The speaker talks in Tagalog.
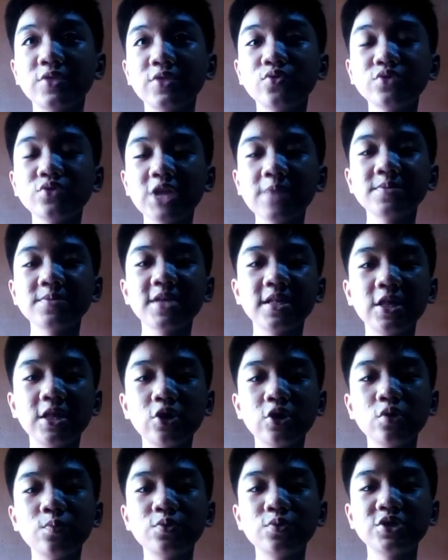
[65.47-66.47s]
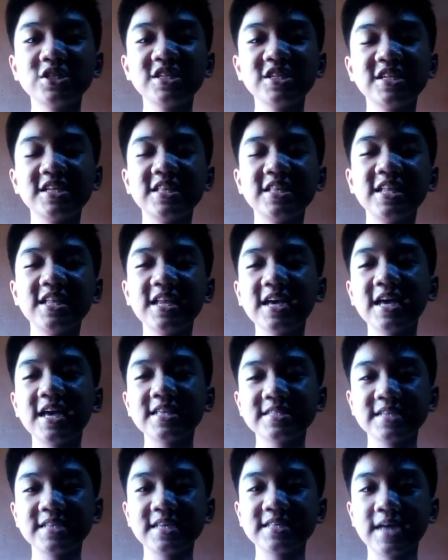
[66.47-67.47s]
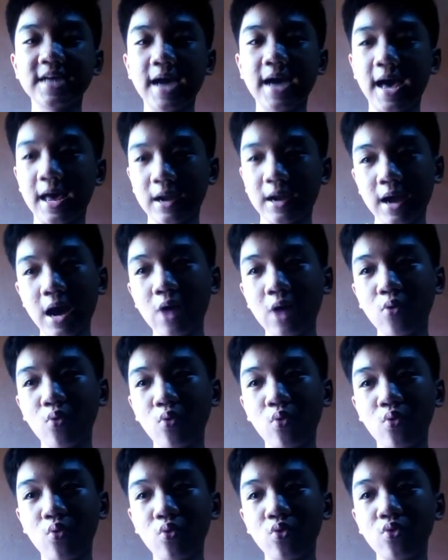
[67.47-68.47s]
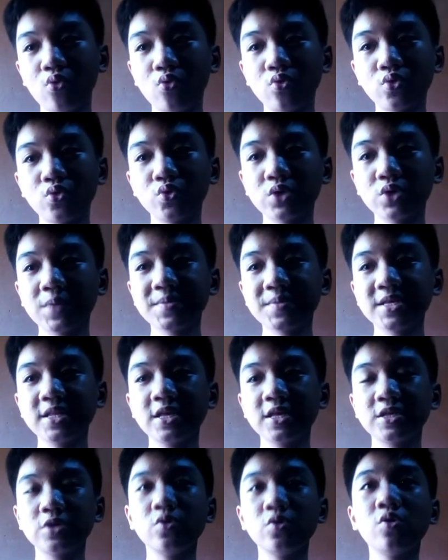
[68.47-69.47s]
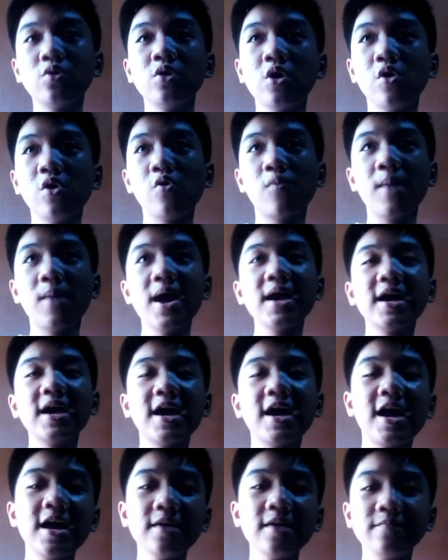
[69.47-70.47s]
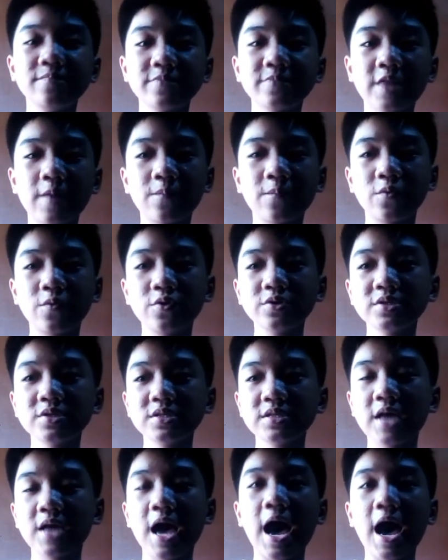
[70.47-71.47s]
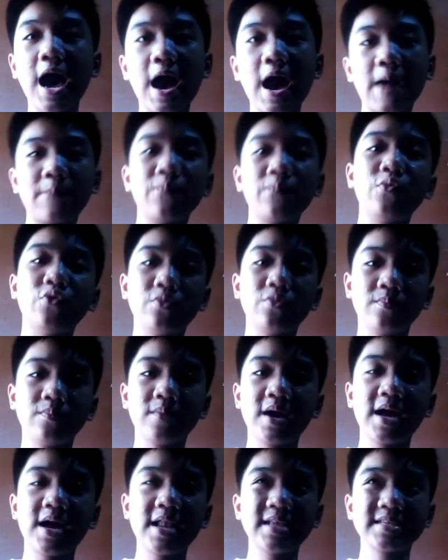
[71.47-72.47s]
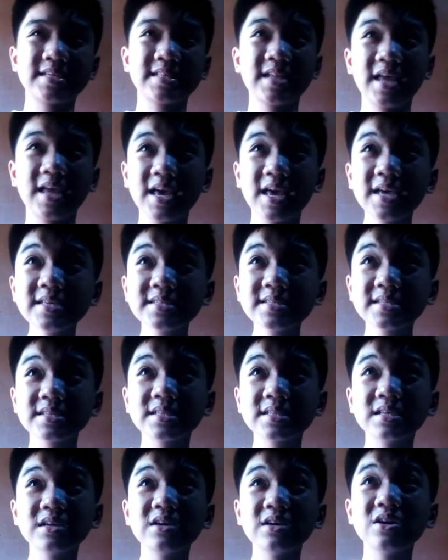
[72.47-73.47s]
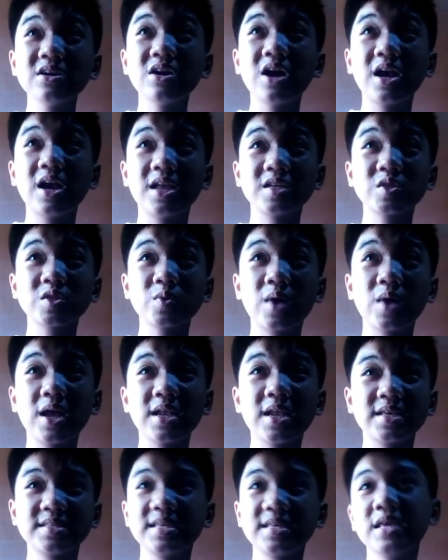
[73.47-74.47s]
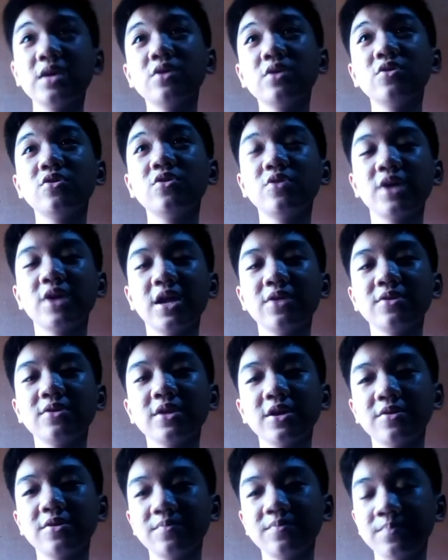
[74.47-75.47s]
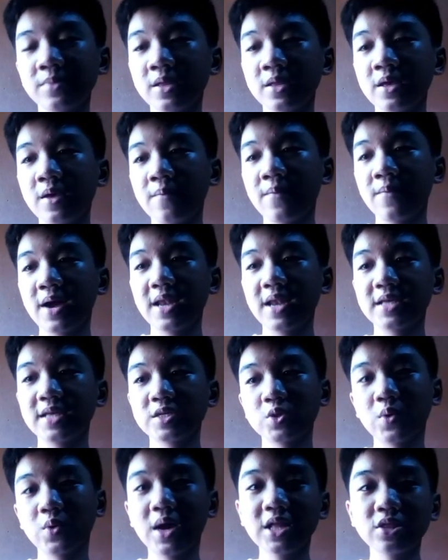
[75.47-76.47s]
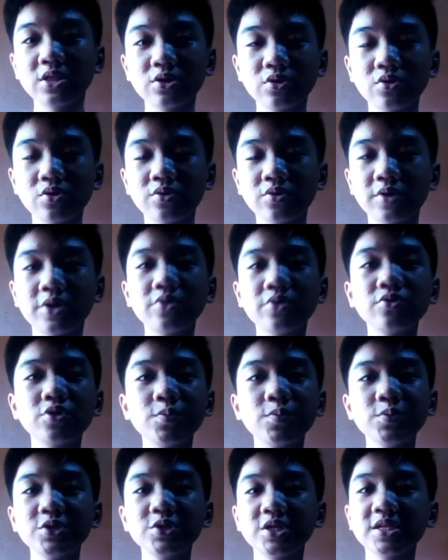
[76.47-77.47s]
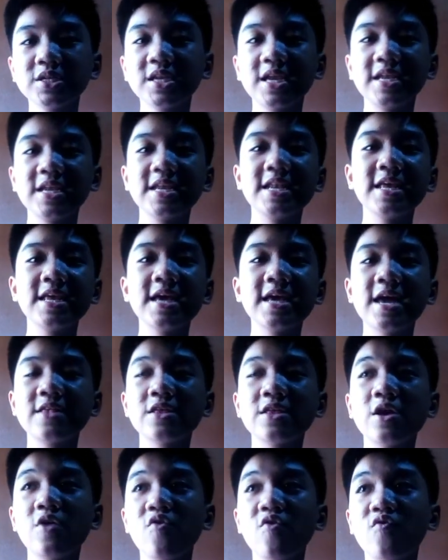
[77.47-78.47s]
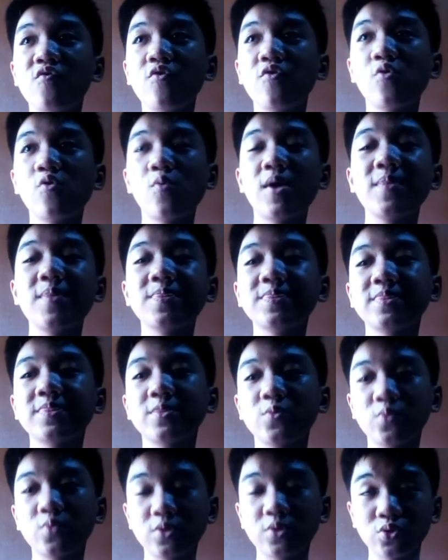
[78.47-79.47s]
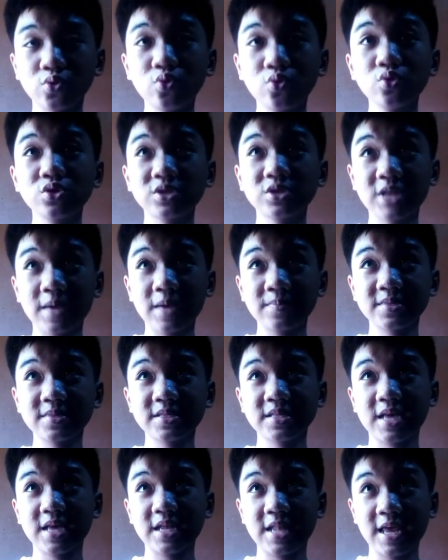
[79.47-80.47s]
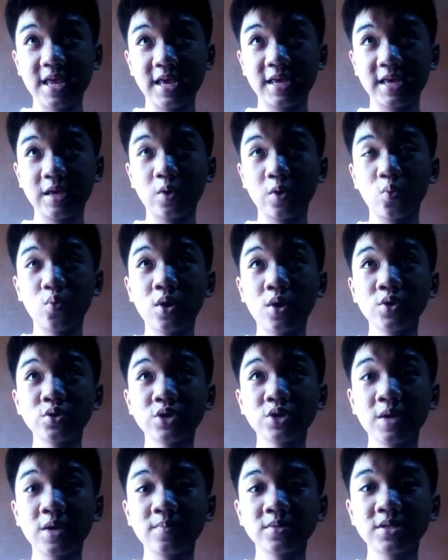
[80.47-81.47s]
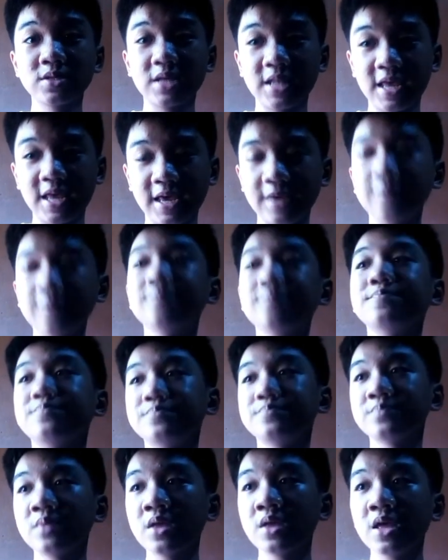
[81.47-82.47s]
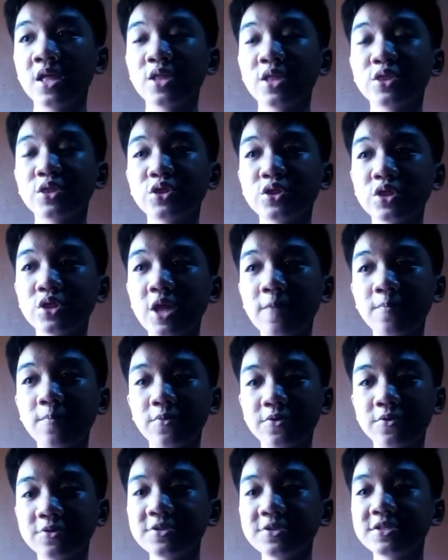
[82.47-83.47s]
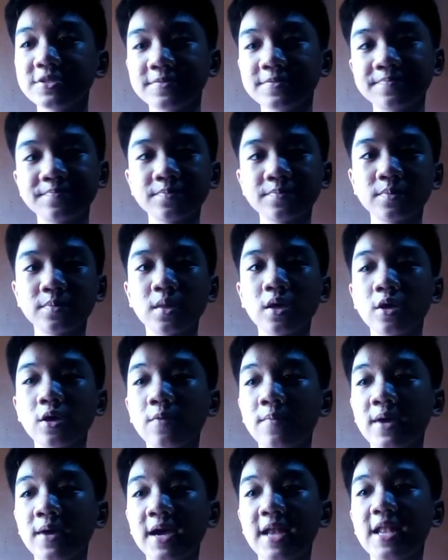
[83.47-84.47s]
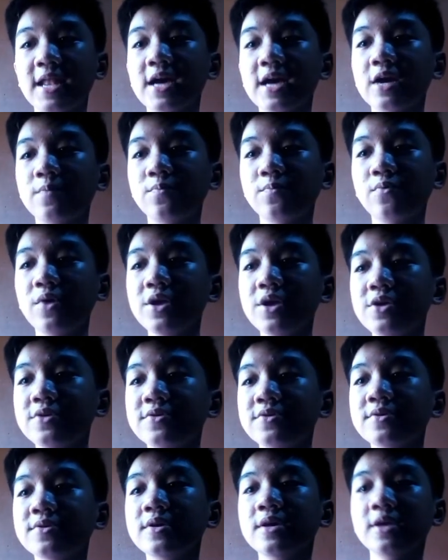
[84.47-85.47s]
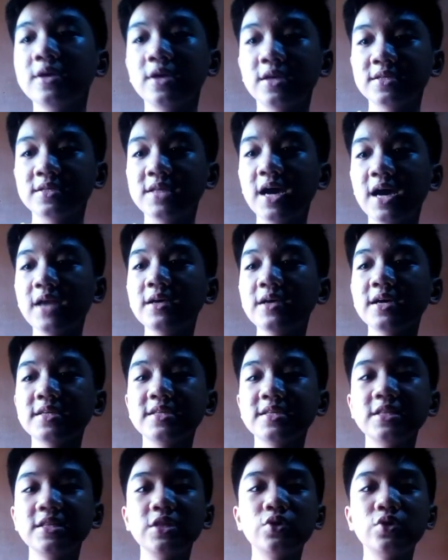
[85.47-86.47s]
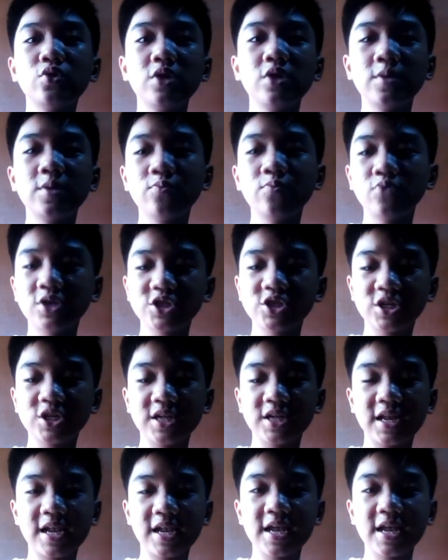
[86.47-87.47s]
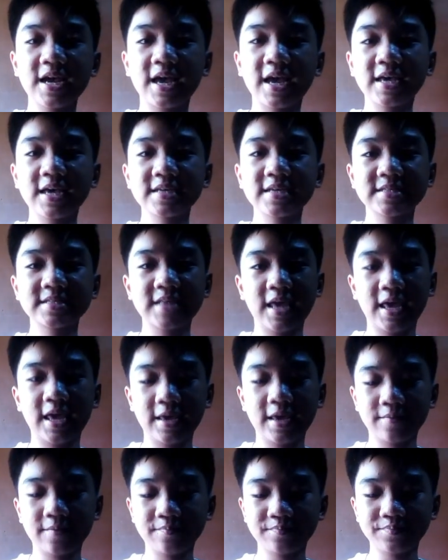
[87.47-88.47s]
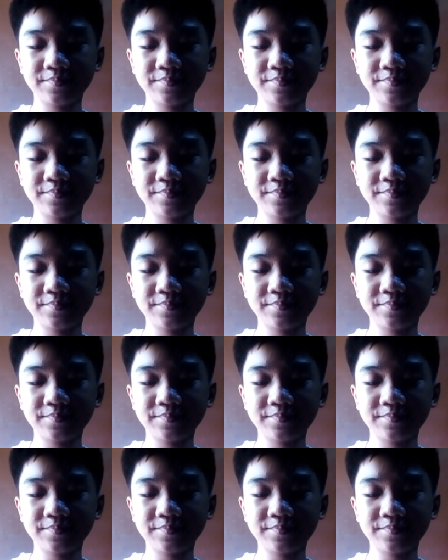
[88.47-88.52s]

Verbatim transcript: two times a day ko po siyang dinidiligan sa isang araw. Two times a day siguro. Umaga, tapos hapon. Mga alas 3, alas, alas 5, ganun, ganun. Mga alas 4, ganun ko po siya dinidiligan for one, two, two times a day. One, two times a day. Tapos, mag-alaga po kayo. Sa akin kasi, dito ko lang muna siya nilalagay kasi